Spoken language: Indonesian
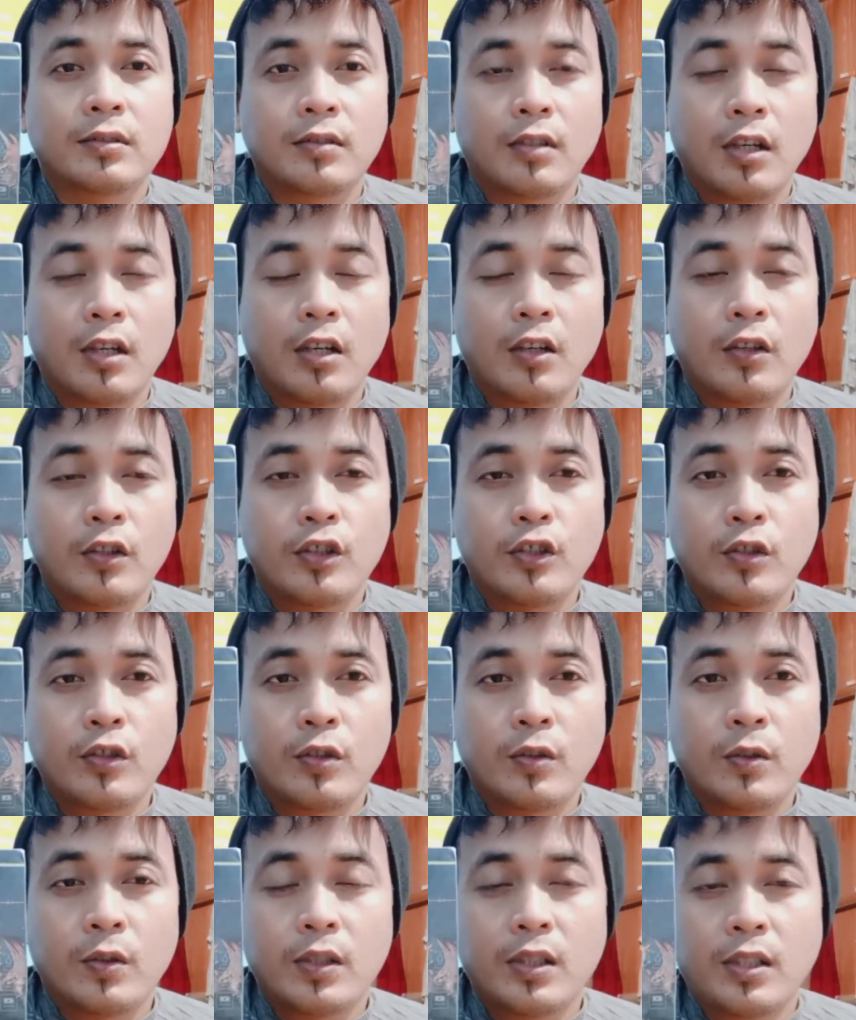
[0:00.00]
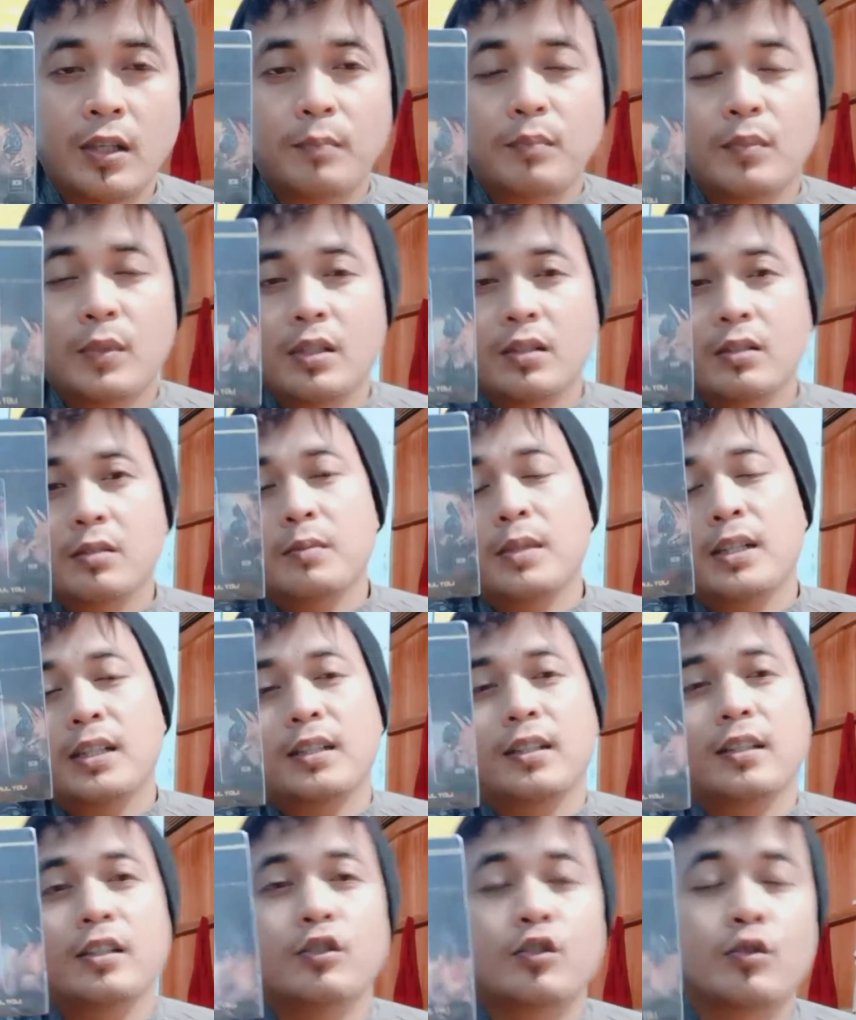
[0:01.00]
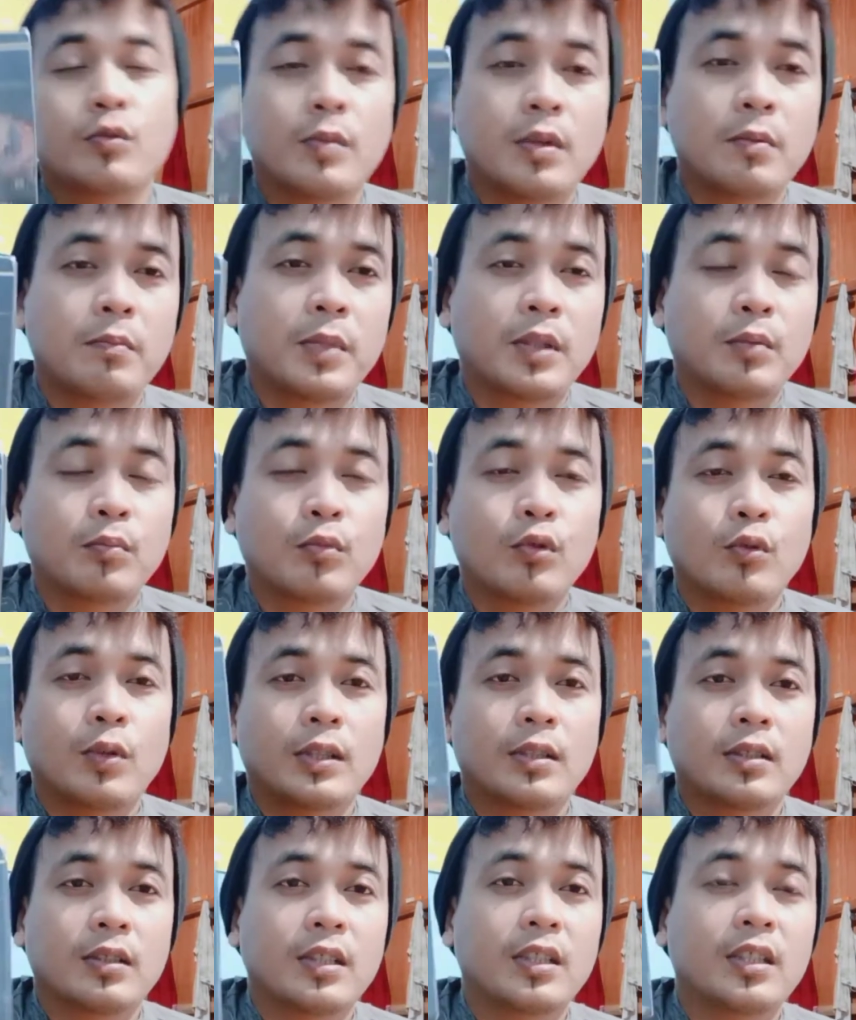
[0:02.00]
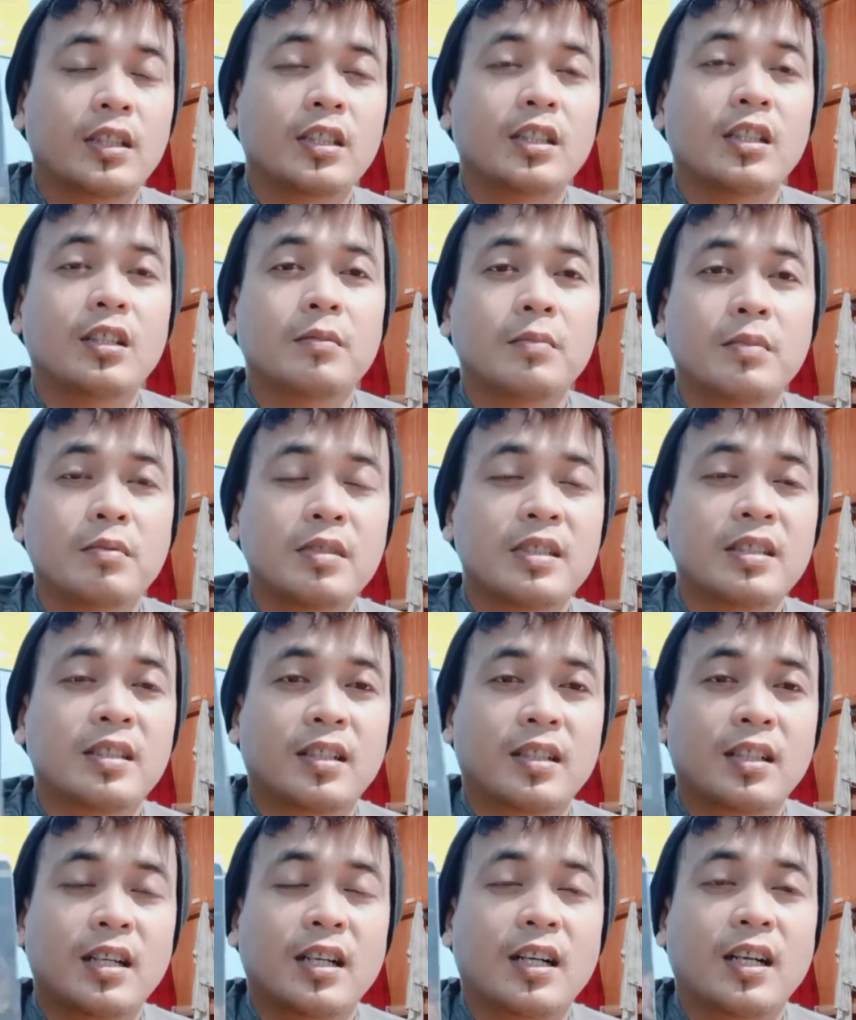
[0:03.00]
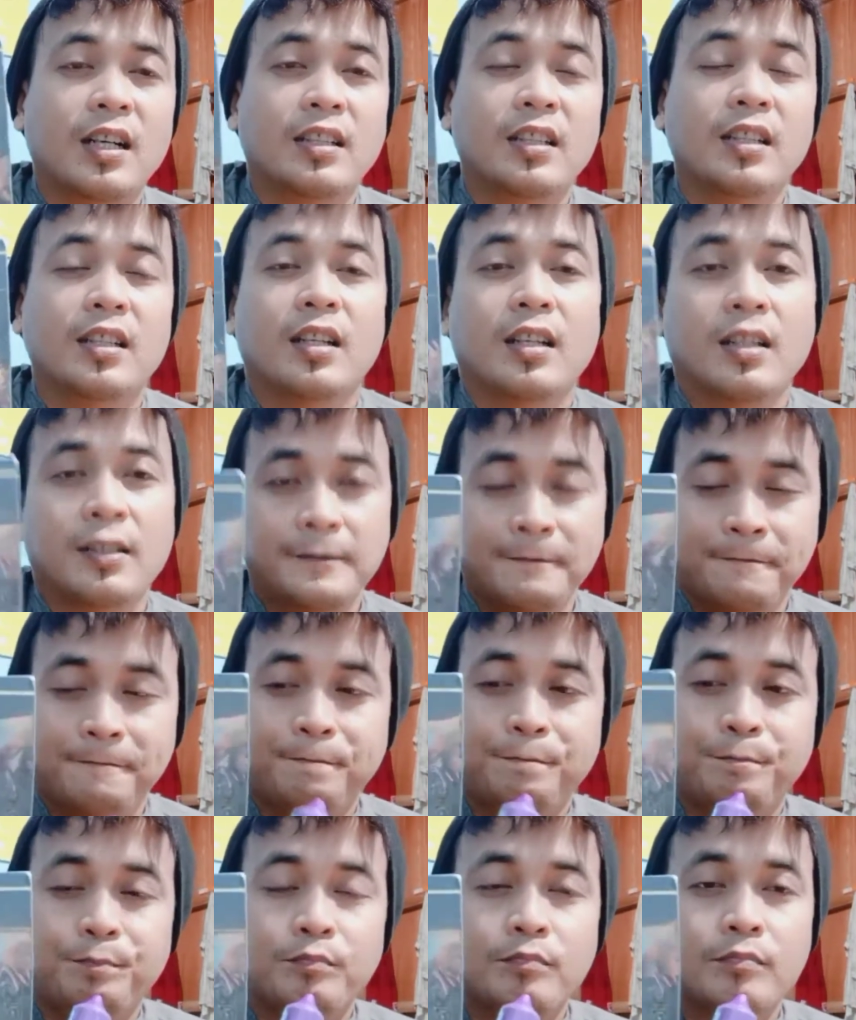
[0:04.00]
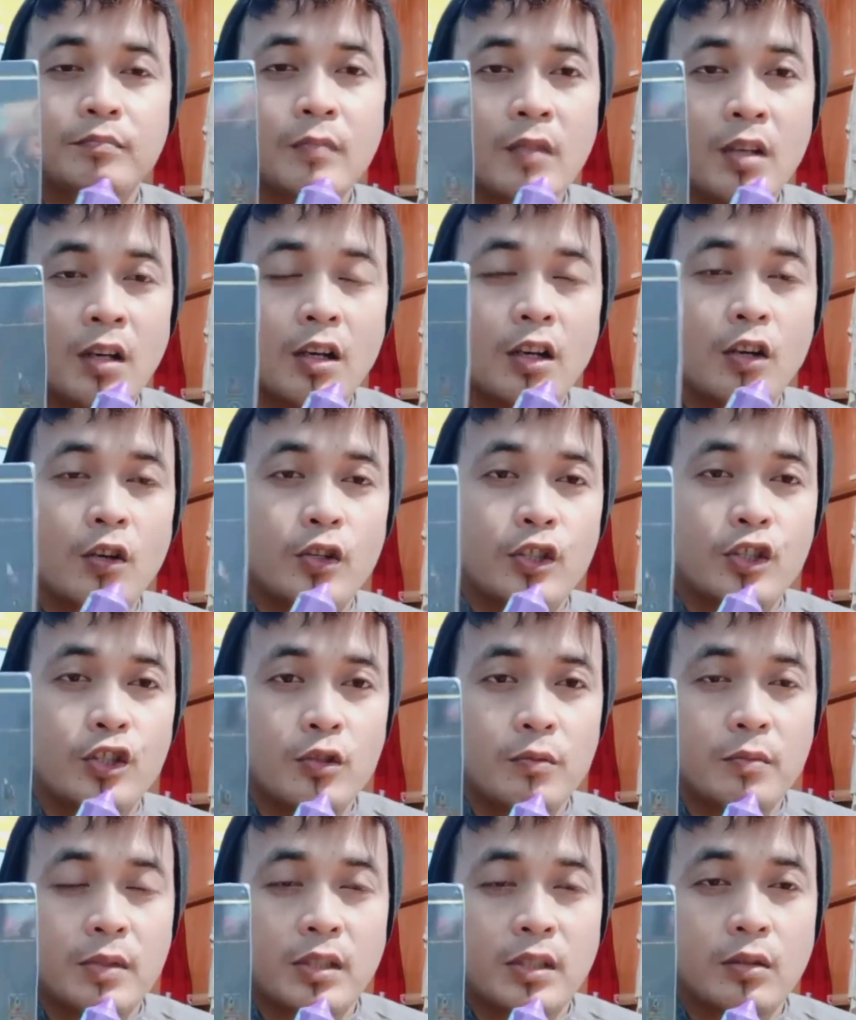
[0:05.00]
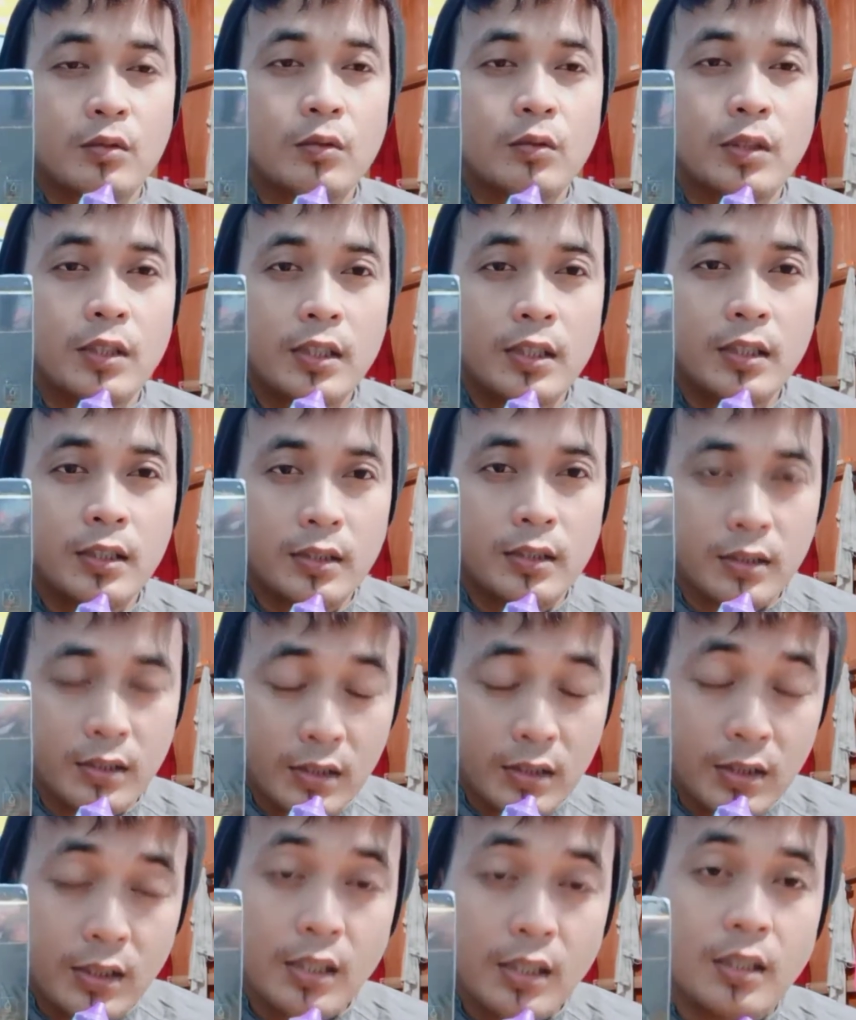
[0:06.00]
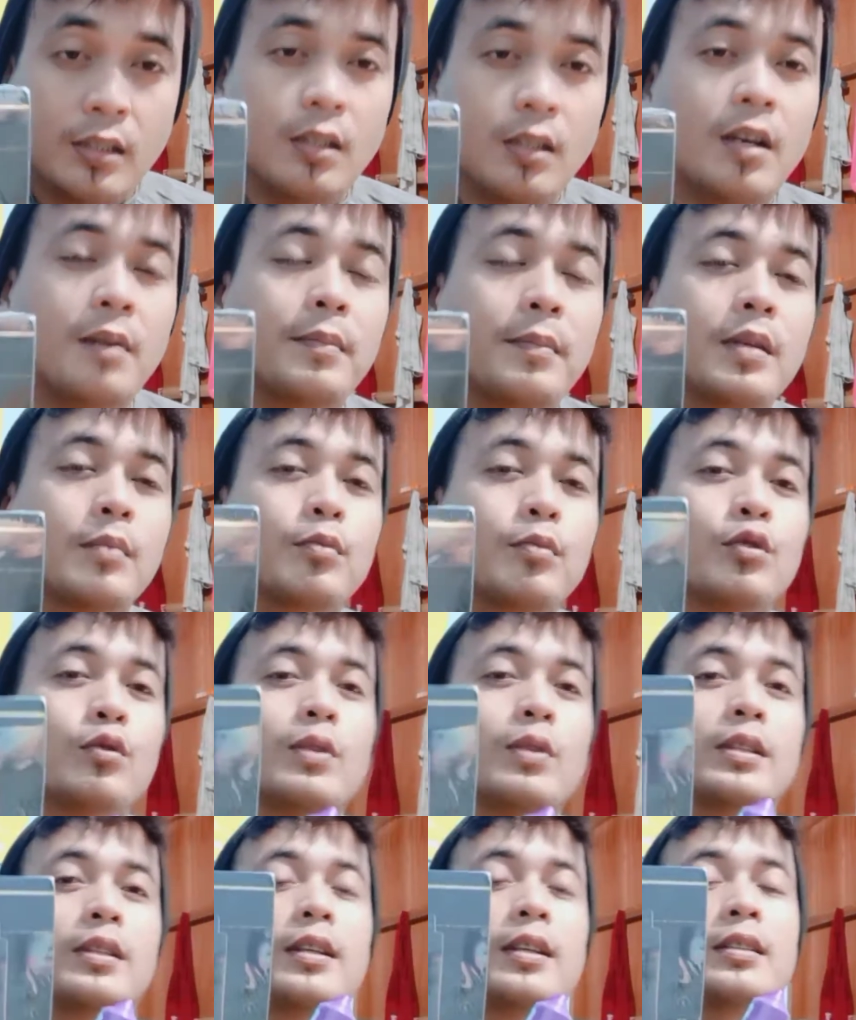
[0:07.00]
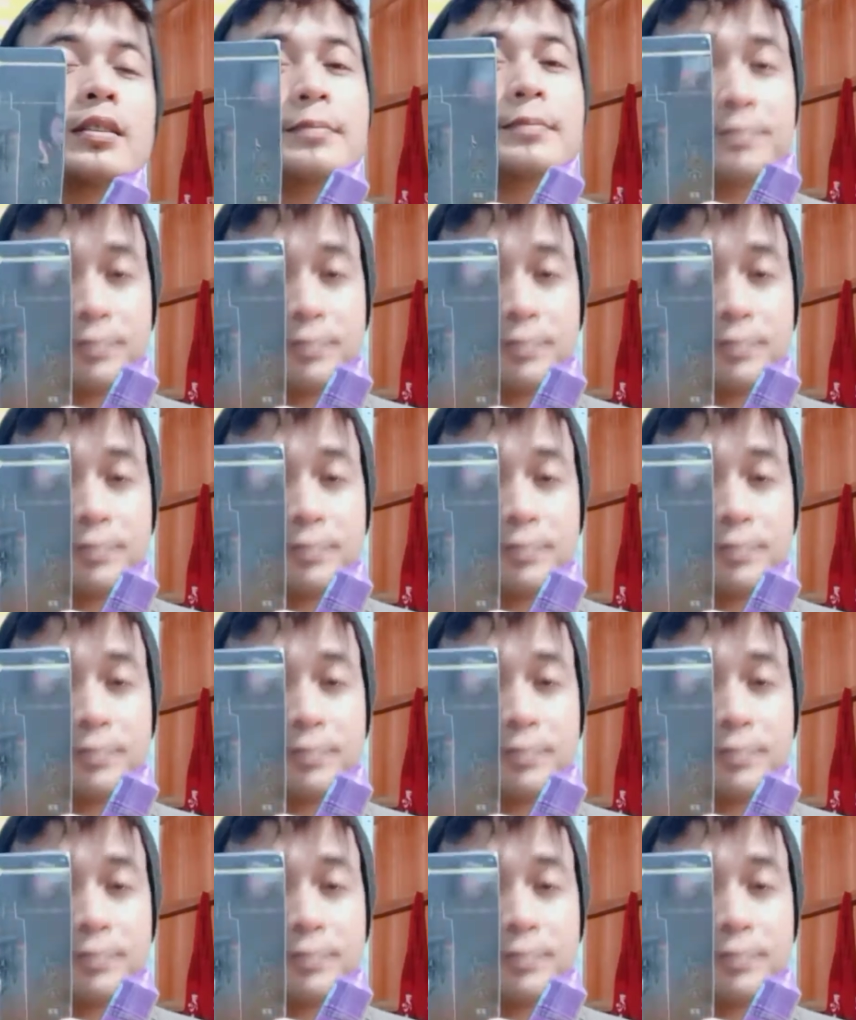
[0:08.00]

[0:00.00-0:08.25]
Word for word: kalau hijaui Captain kemarin kan cuma 40 watt jadi ini lebih besar kakaknya lah kalau hijau merkuri dia 80 watt guys